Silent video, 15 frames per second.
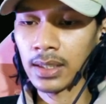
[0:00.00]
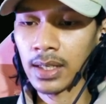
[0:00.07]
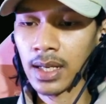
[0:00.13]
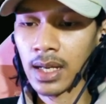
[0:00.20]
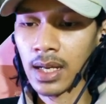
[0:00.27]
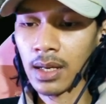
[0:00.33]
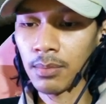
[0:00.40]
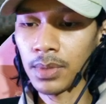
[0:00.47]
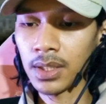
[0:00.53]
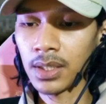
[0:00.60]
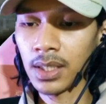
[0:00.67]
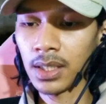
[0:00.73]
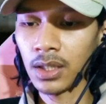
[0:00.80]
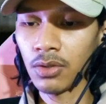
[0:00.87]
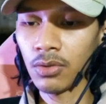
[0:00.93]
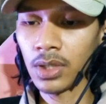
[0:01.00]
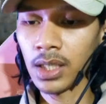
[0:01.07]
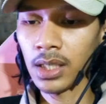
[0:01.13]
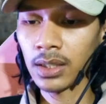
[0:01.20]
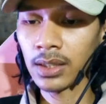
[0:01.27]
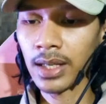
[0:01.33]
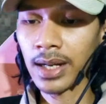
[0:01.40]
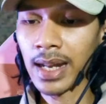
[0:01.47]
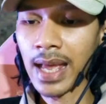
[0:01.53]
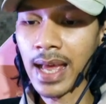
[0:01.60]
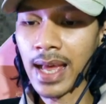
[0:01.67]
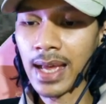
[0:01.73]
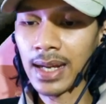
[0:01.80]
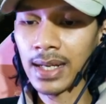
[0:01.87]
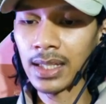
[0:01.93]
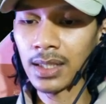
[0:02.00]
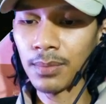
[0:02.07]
nah habis itu kita lari